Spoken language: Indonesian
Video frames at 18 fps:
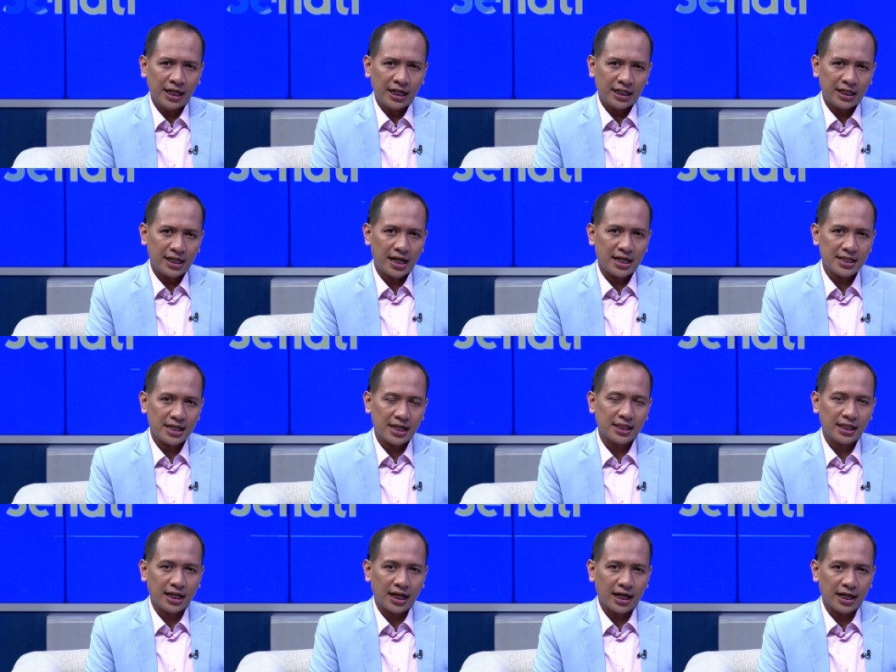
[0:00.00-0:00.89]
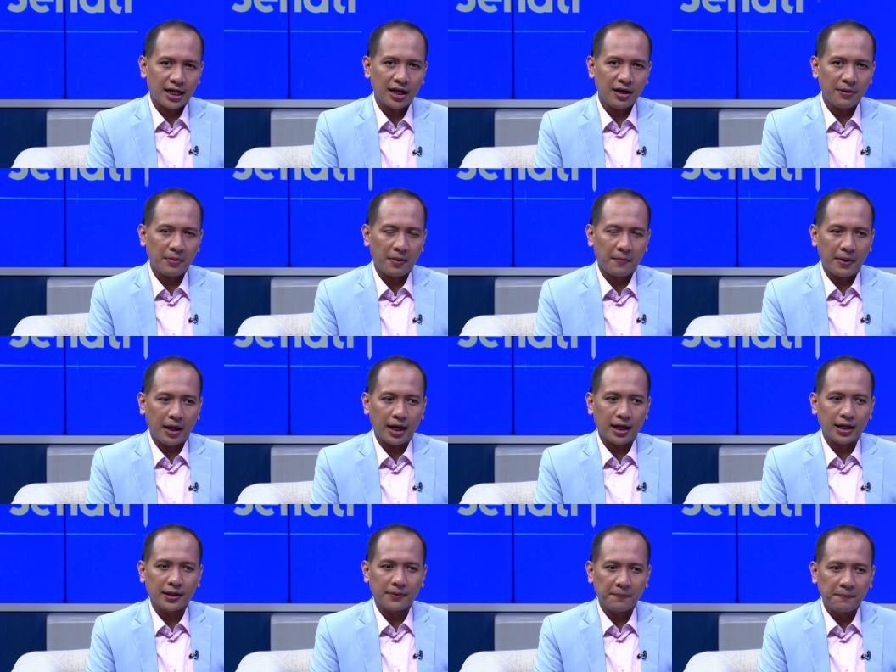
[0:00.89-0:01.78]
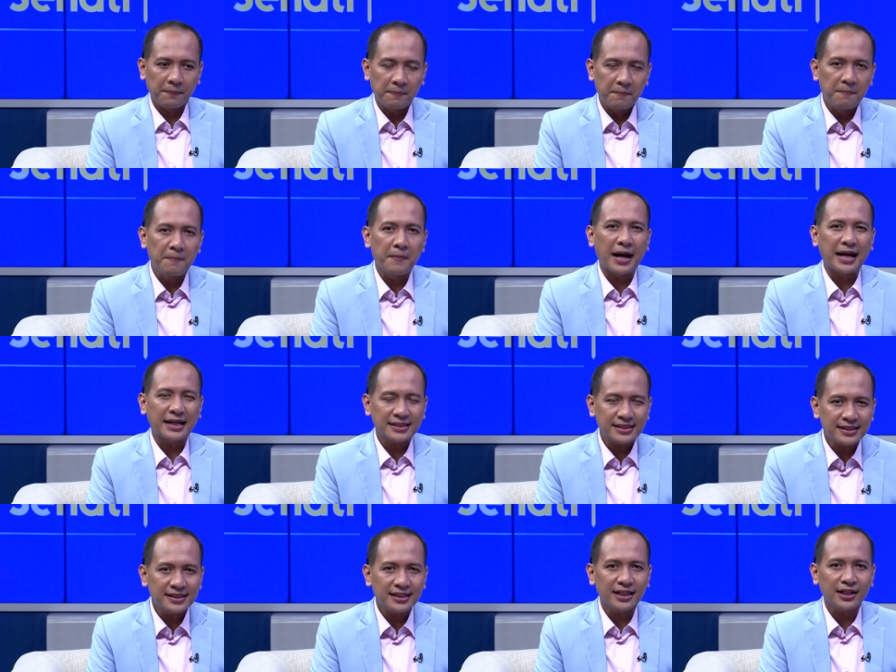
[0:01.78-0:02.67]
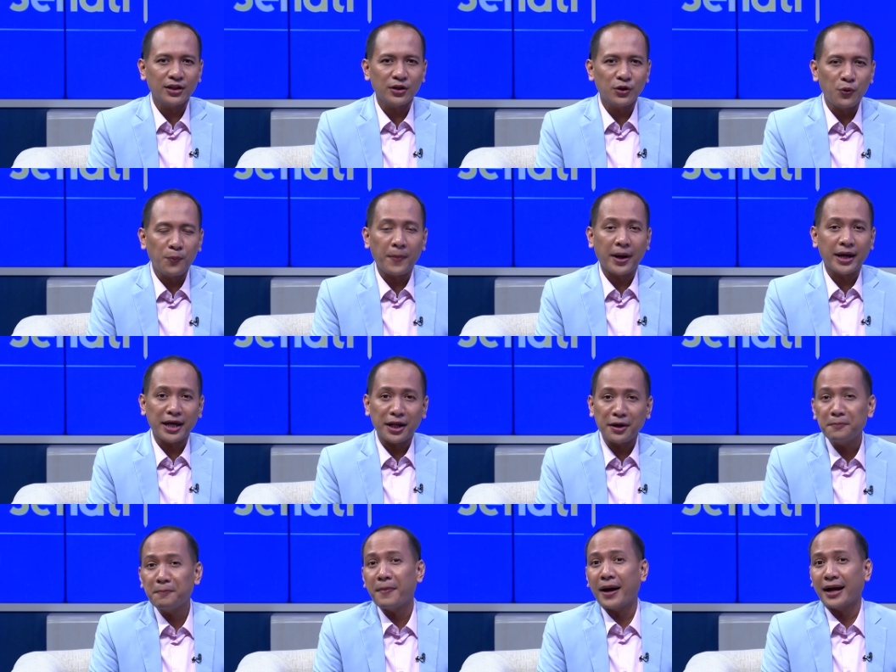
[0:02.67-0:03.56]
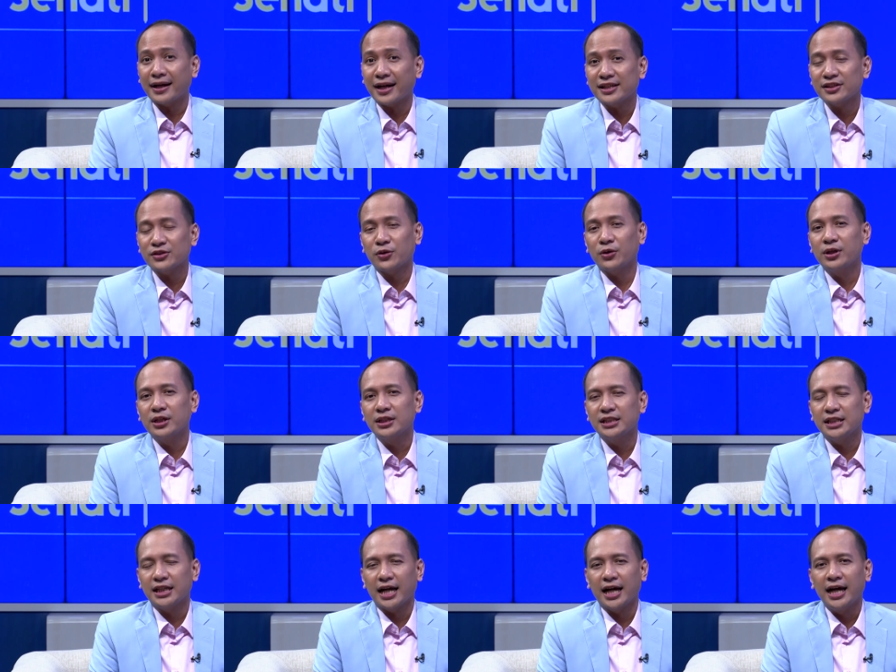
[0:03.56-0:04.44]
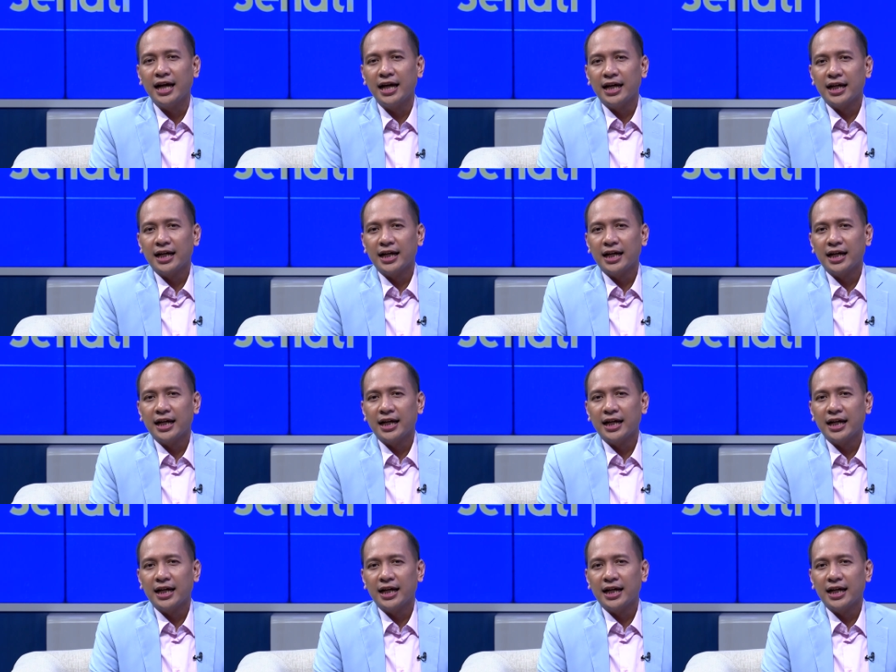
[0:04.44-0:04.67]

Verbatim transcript: di Asia Tenggara memang masih lumayan panas kondisinya.